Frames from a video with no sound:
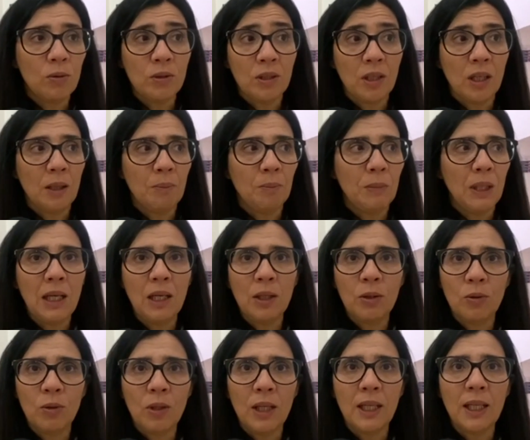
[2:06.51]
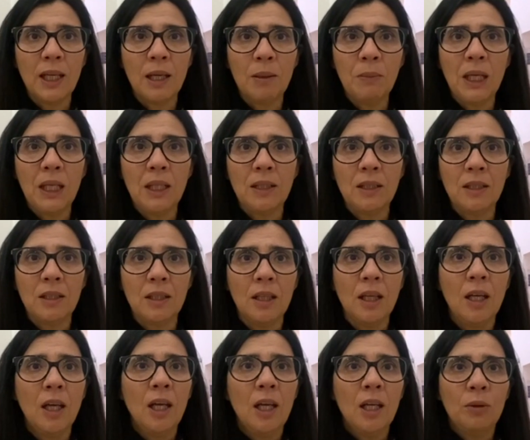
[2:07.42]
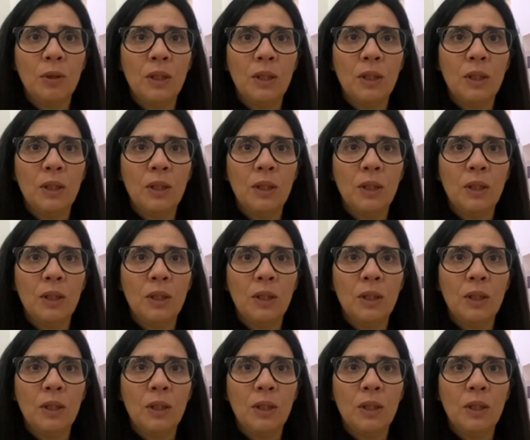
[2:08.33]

oltre mille collegamenti,